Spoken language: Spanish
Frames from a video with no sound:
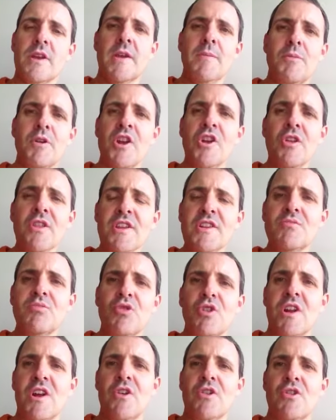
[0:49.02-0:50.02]
¿Por qué no haces
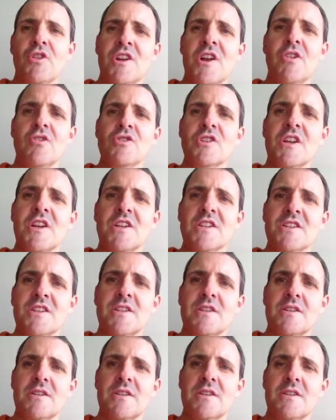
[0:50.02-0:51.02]
burla con otras
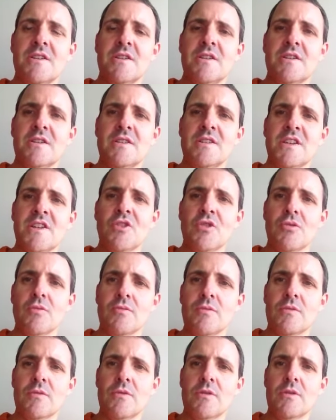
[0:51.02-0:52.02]
cosas? Chato.
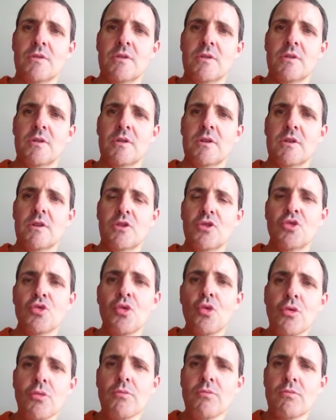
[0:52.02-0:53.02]

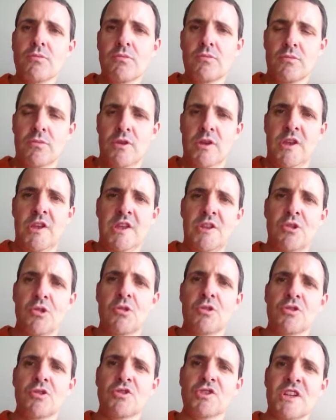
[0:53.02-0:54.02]
Tú y
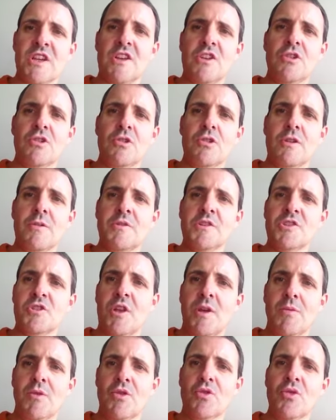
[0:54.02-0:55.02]
todos los que yo he visto
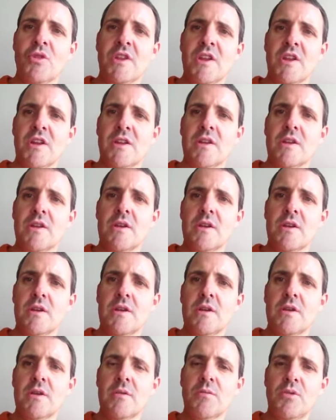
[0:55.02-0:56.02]
ya por Twitter.
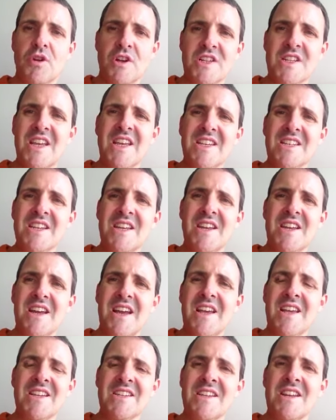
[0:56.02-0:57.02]
Porque es que hay que ser,
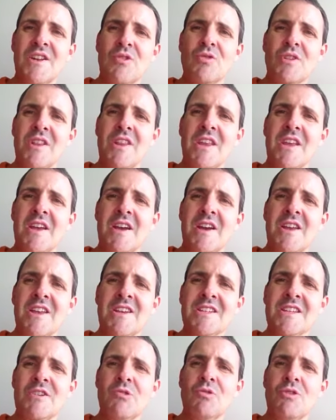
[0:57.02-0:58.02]
hay que ser auténtico, hay que
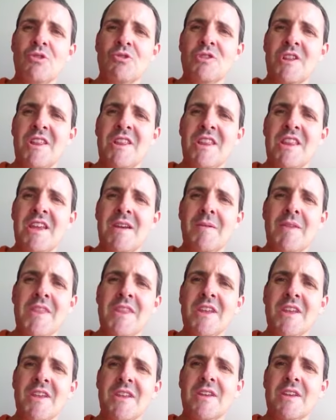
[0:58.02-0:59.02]
ser un
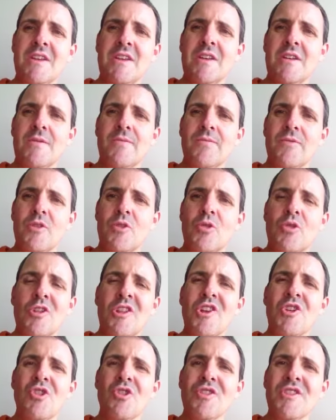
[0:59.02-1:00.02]
auténticamente un
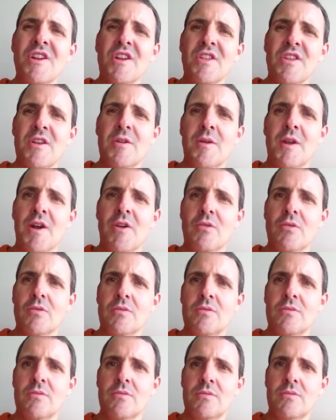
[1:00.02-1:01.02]
auténtico descerebrado.
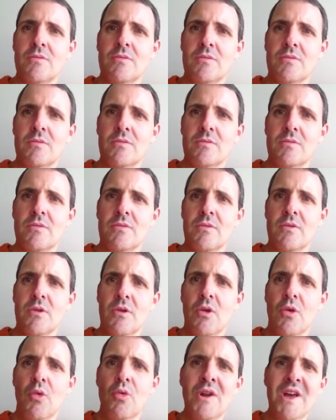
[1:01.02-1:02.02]

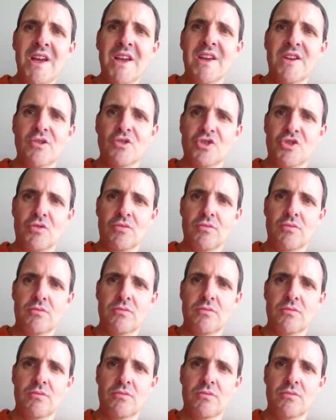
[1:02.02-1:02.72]
Un asqueroso